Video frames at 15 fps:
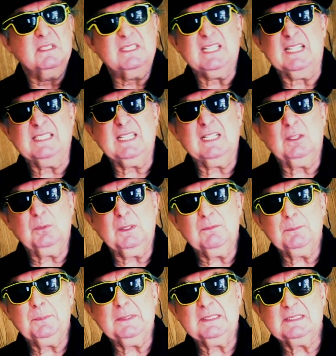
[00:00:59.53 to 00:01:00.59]
Ça sent quoi, vous
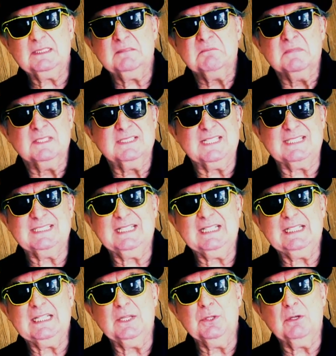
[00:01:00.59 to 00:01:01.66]
pensez? Ça sent
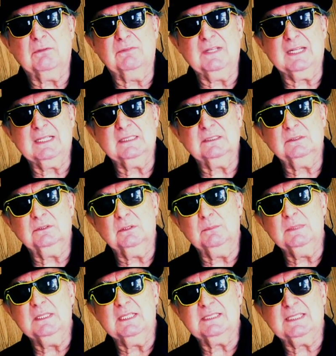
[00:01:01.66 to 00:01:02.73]
la novlangue de
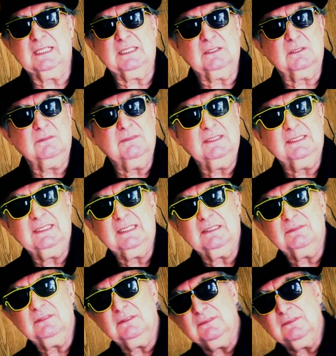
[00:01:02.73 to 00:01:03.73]
1984. Vous